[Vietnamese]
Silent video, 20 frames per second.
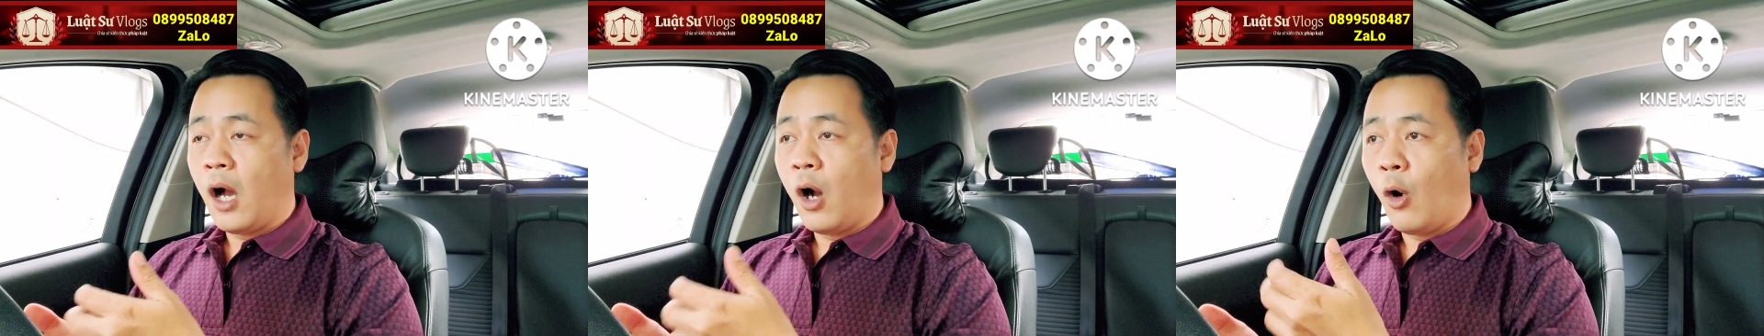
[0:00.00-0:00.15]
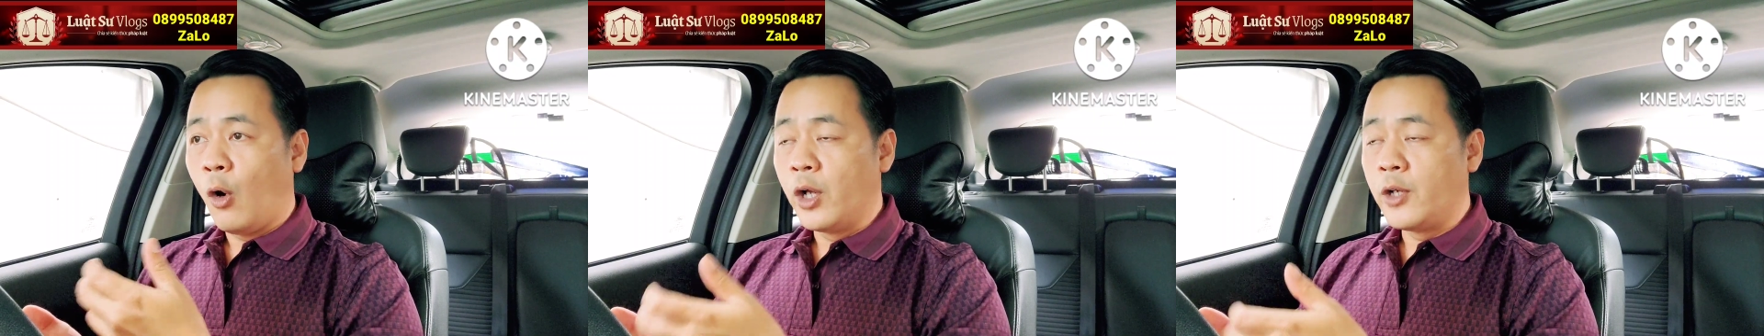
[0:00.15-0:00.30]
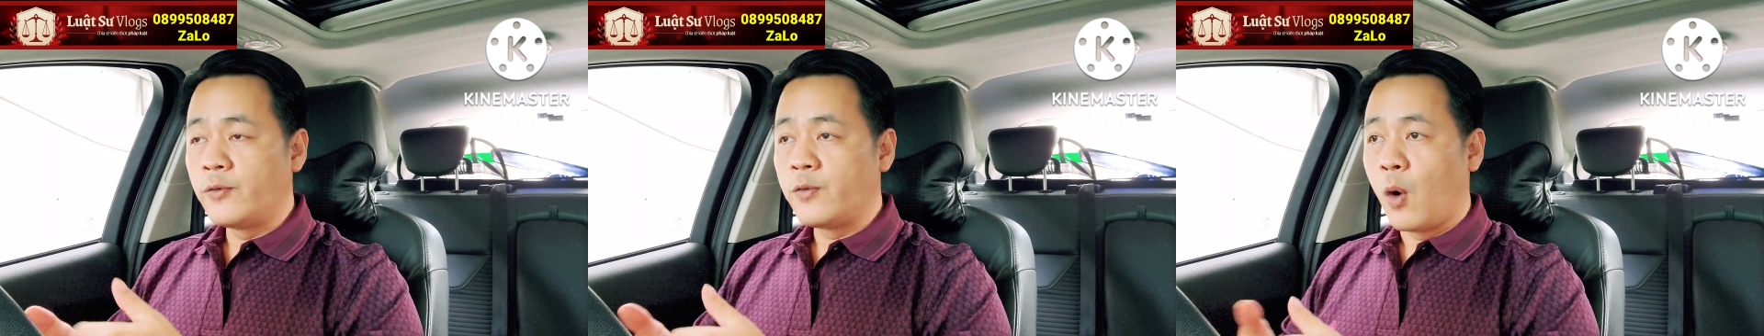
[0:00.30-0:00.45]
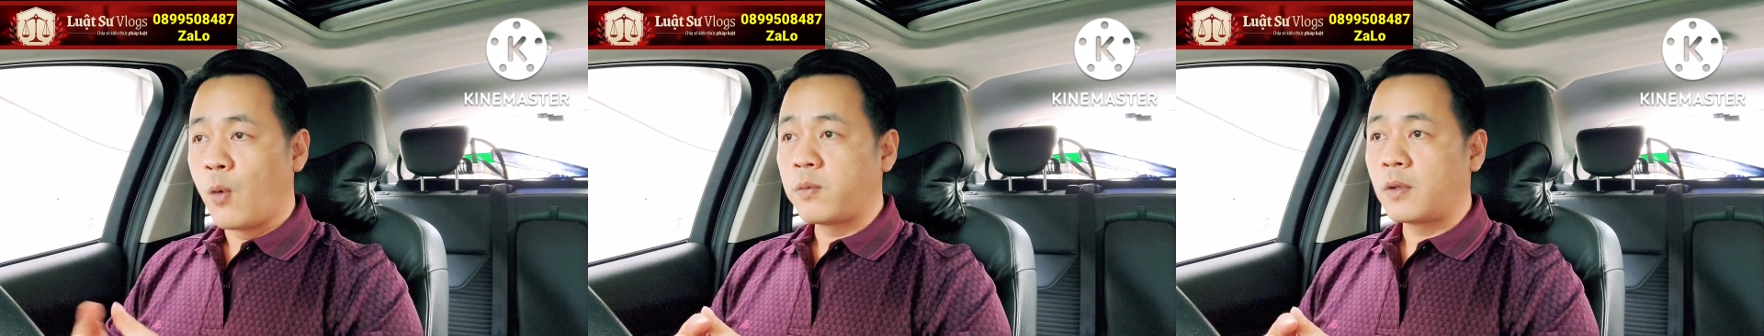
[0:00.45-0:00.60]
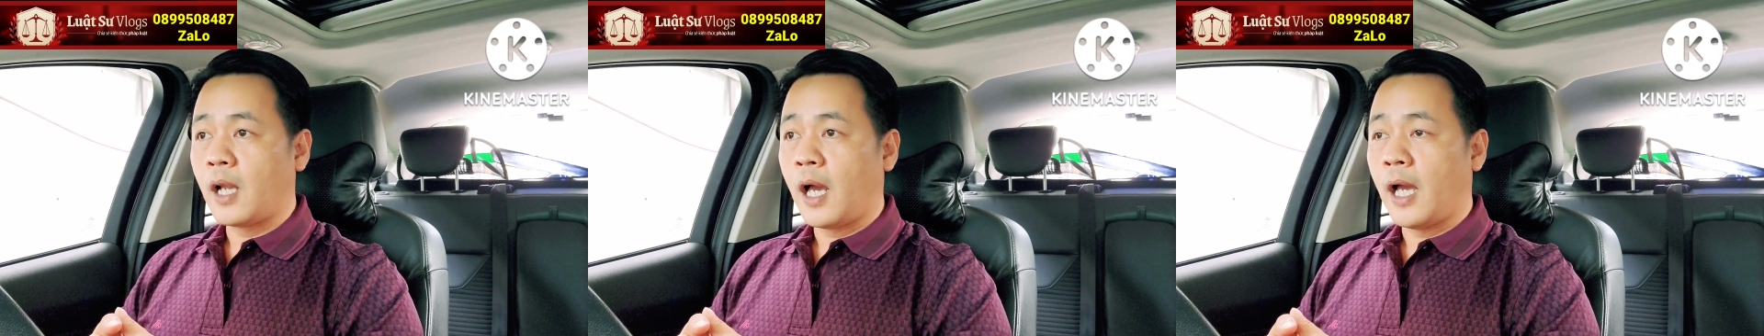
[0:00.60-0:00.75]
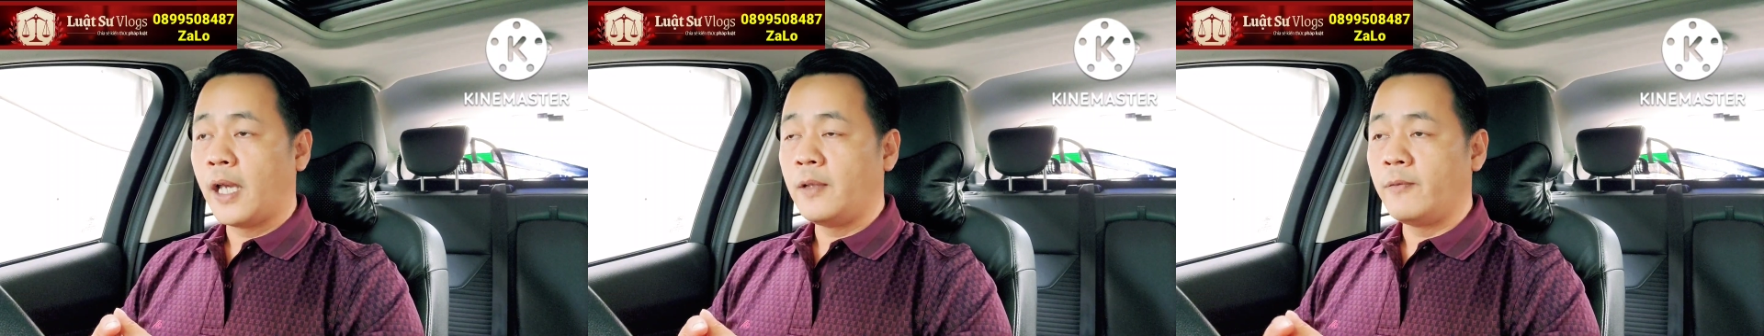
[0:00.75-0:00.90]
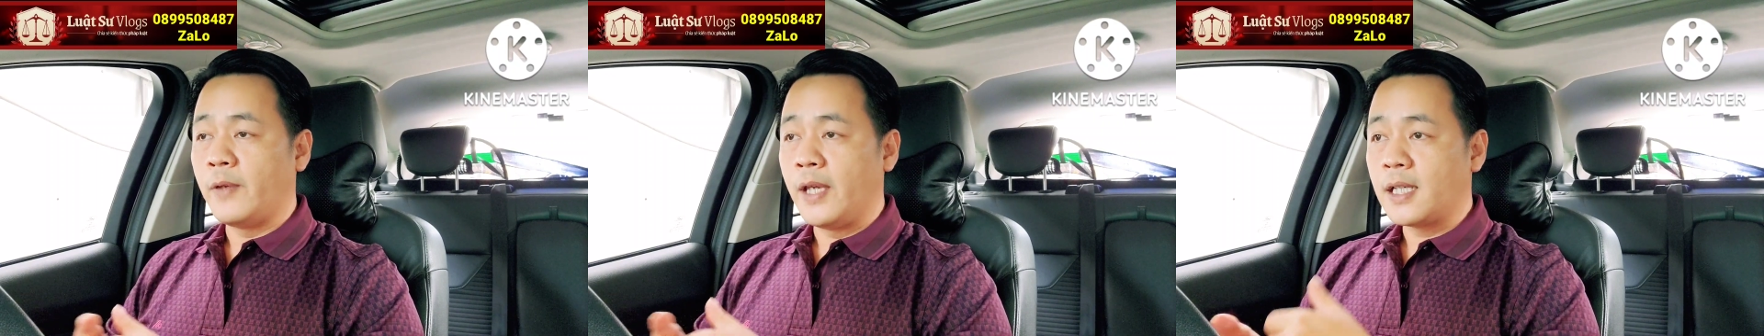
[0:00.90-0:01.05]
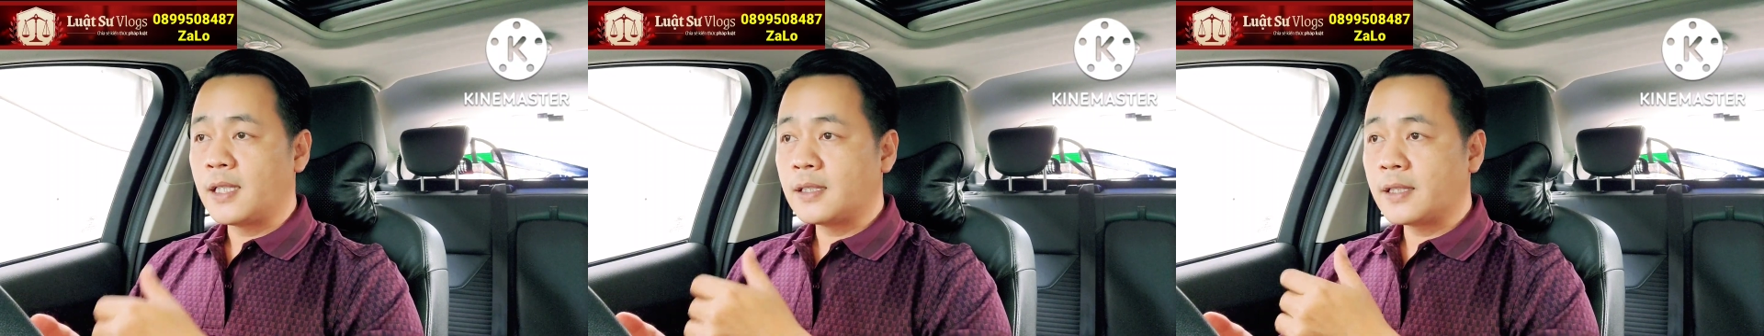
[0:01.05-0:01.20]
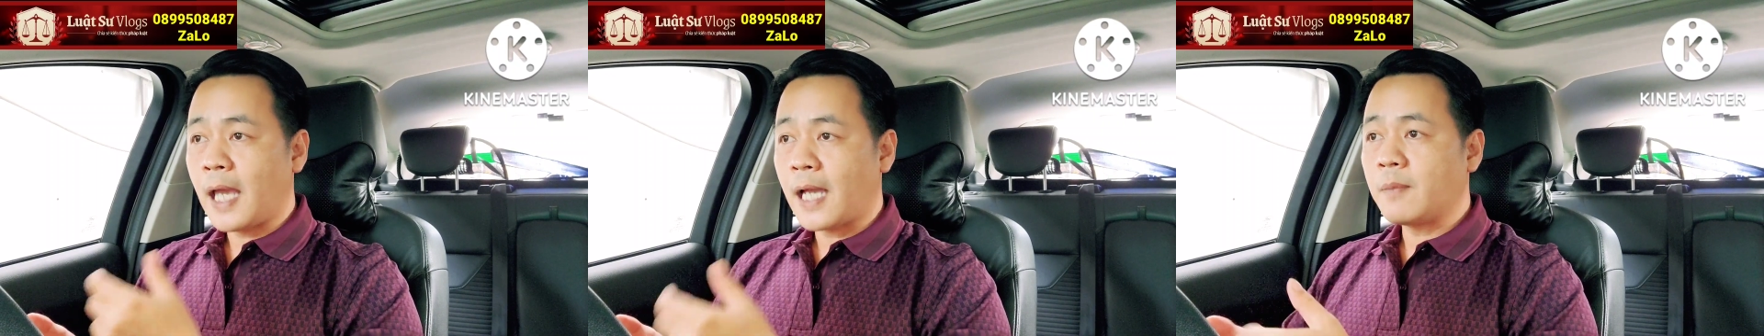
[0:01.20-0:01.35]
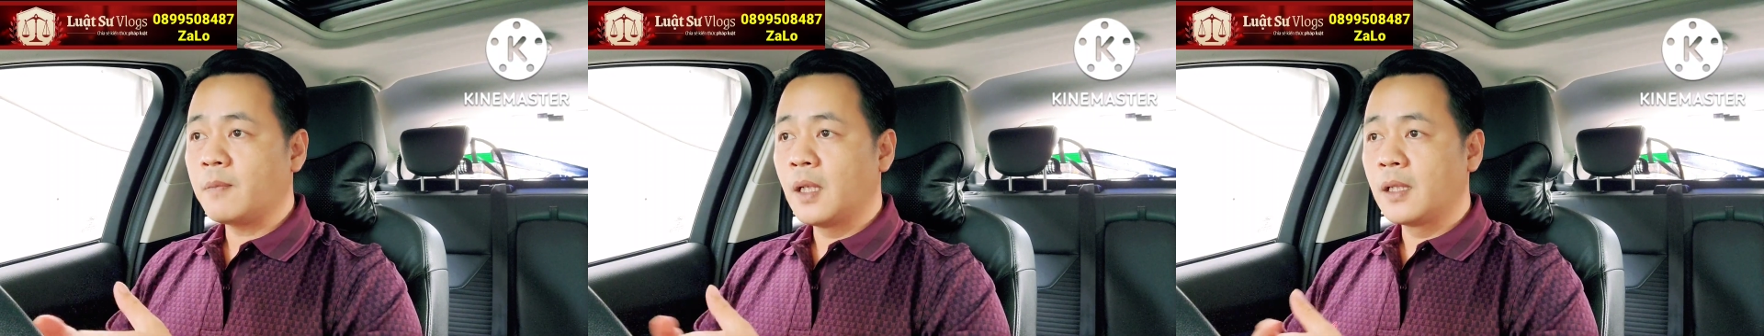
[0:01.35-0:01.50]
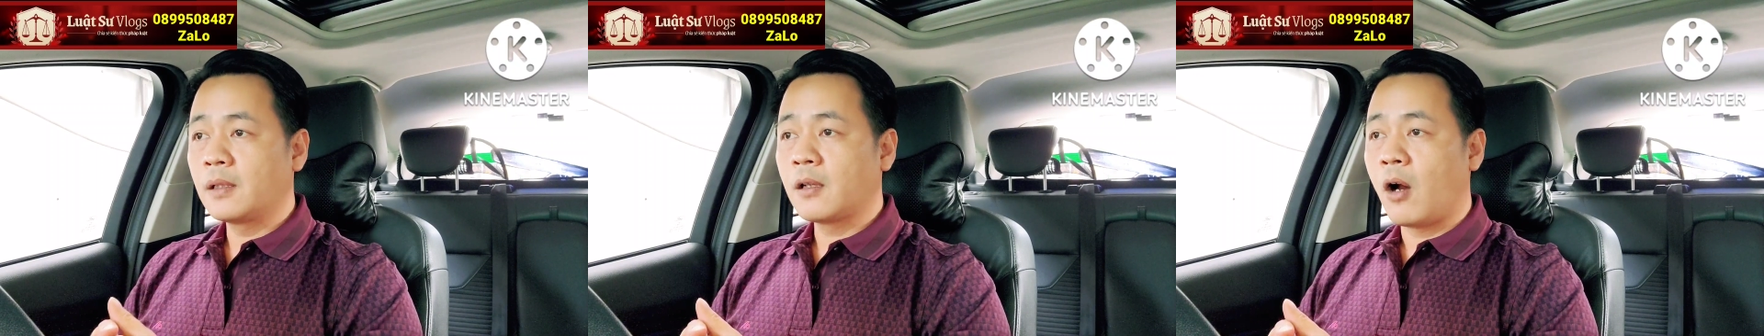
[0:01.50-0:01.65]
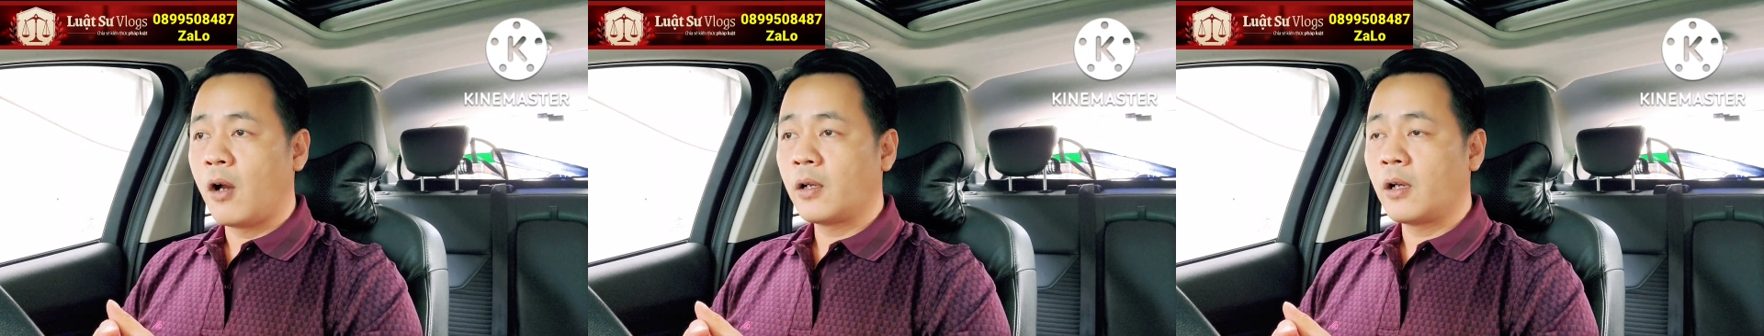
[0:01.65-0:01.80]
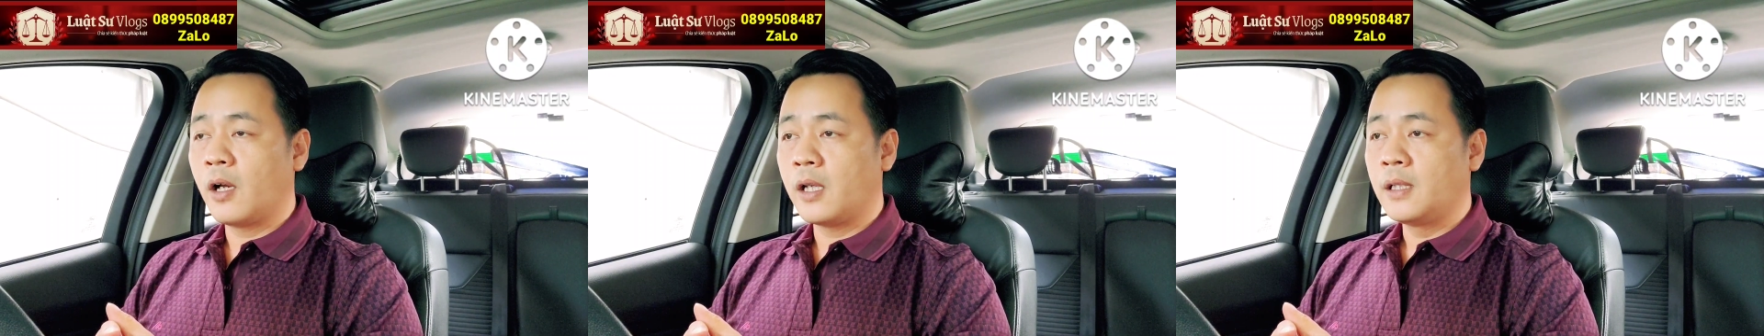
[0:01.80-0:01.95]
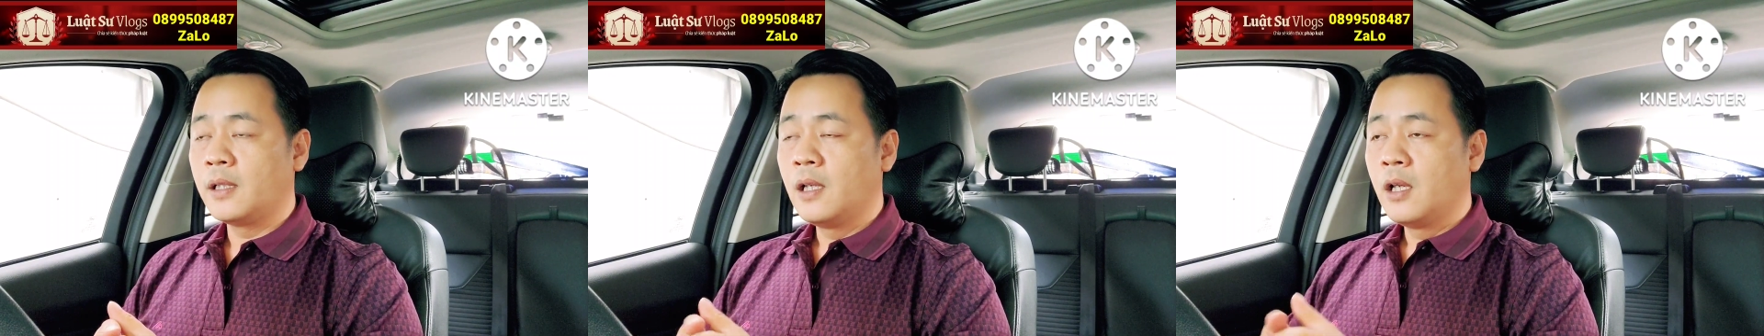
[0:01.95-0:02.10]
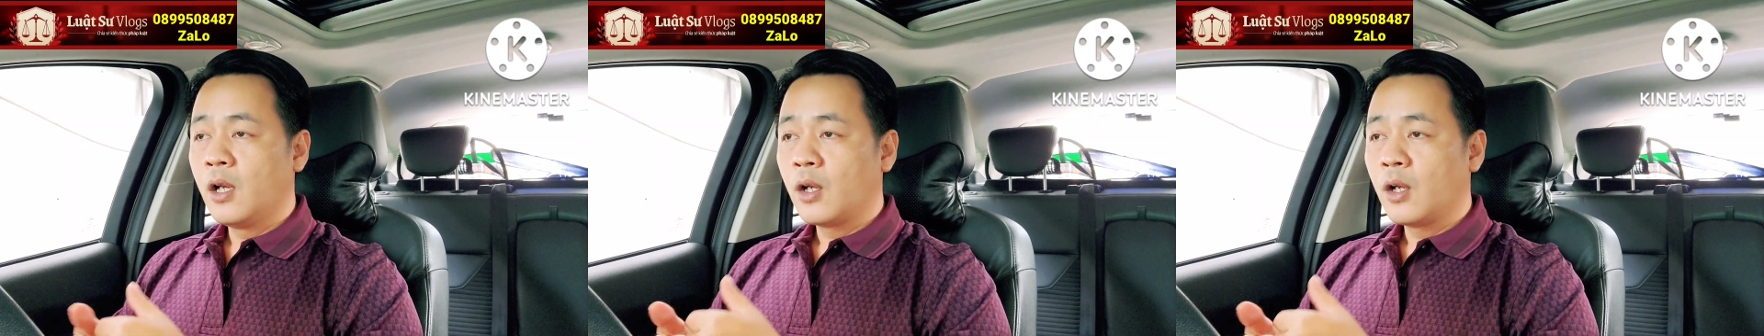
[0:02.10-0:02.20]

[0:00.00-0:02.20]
hồi phục lại việc xác minh coi coi